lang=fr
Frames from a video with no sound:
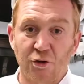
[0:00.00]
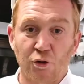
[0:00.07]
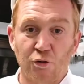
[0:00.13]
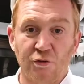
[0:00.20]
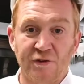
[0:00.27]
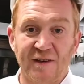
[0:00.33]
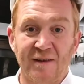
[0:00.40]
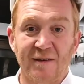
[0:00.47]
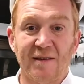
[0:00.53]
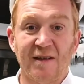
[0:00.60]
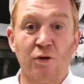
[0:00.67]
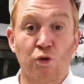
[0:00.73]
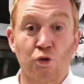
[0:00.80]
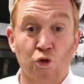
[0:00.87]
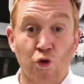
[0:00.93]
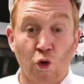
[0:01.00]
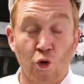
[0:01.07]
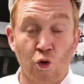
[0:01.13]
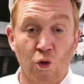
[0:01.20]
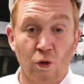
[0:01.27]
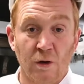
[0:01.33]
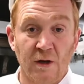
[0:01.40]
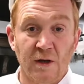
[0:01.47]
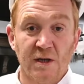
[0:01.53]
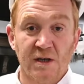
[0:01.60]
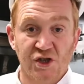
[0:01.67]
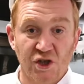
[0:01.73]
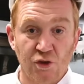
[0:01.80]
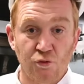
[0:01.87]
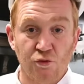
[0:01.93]
d'en utiliser trop.
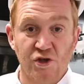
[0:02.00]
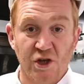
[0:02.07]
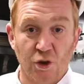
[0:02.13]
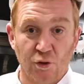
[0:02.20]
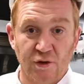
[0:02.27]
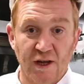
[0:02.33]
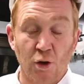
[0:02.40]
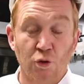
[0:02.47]
Chez nous, chez Renard,